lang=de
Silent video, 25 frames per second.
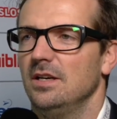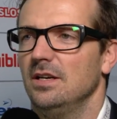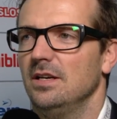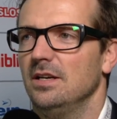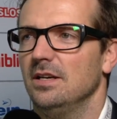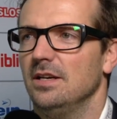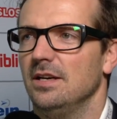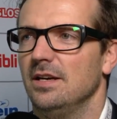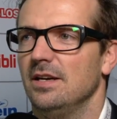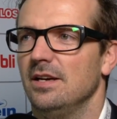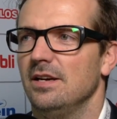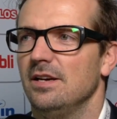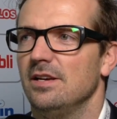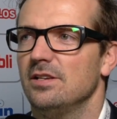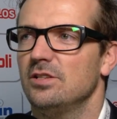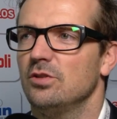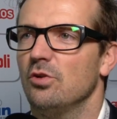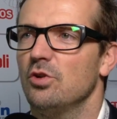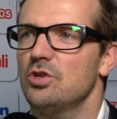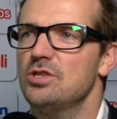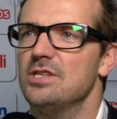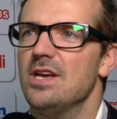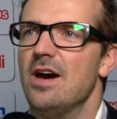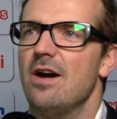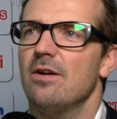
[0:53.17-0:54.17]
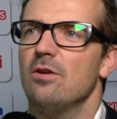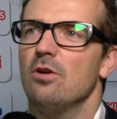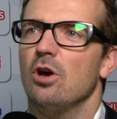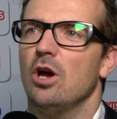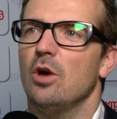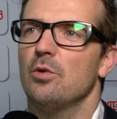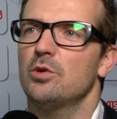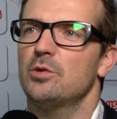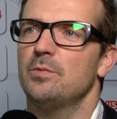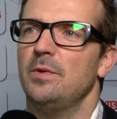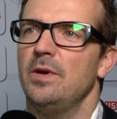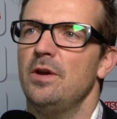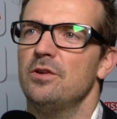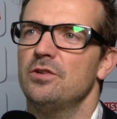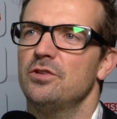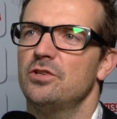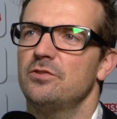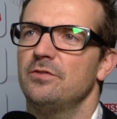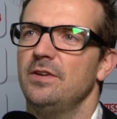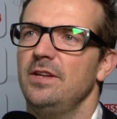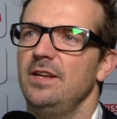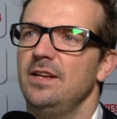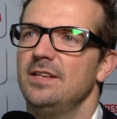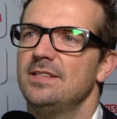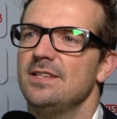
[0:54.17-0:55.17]
Äh, so schnell nach dem Spiel ist es
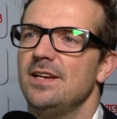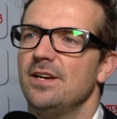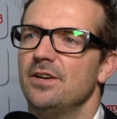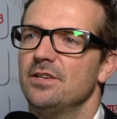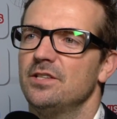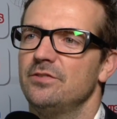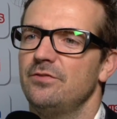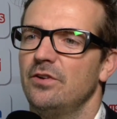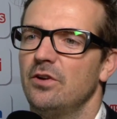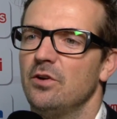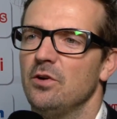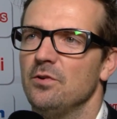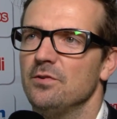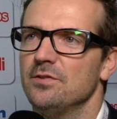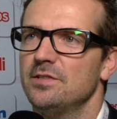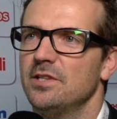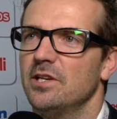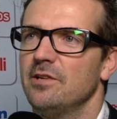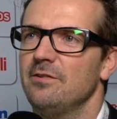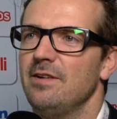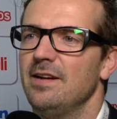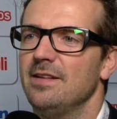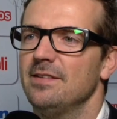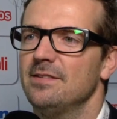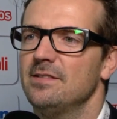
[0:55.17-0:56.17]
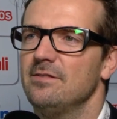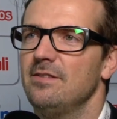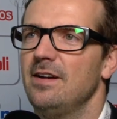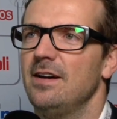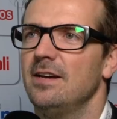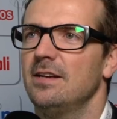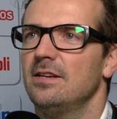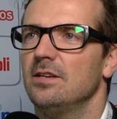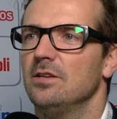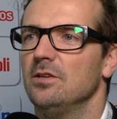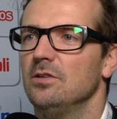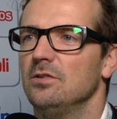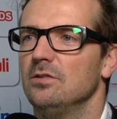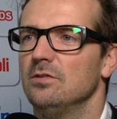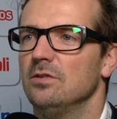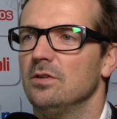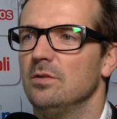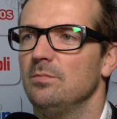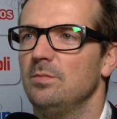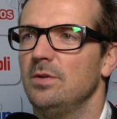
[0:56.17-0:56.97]
schwierig zu sagen, was für Konsequenzen werden haben.